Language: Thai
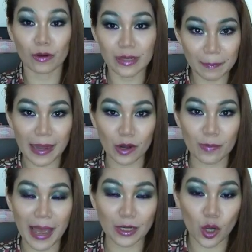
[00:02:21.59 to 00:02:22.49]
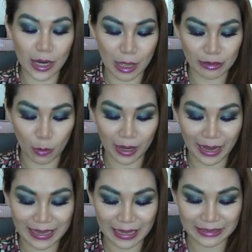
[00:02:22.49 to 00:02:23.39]
ทุนเหลือ800 บาทก็แล้ว แต่ว่า
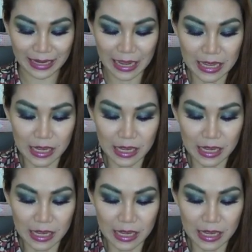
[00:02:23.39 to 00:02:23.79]
ใครอยากจะได้